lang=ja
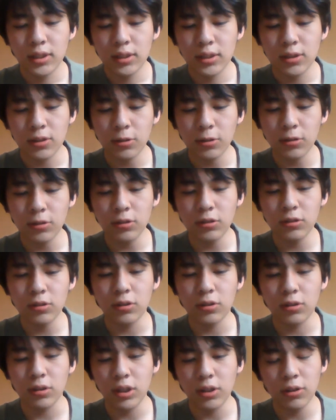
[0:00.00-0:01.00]
そういう
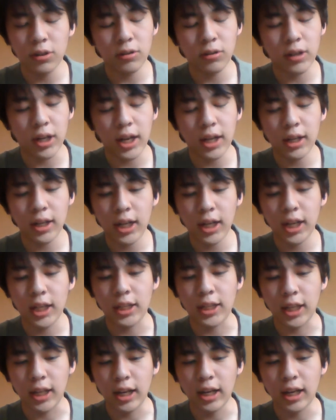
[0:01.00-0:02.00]
のをいろいろ考え
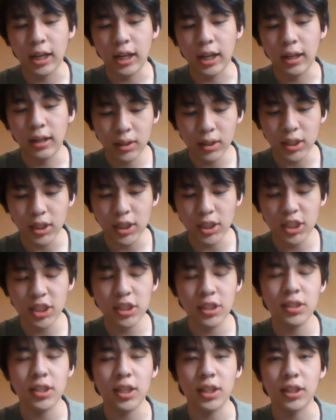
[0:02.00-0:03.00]
たらいい
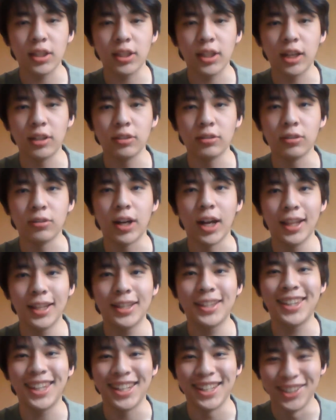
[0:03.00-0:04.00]
人生になるの
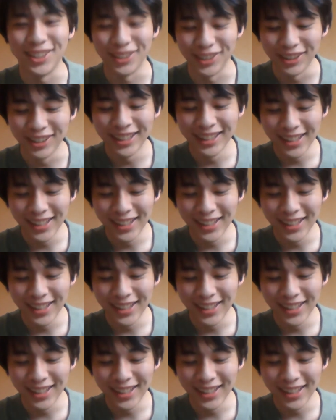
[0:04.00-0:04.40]
かっていう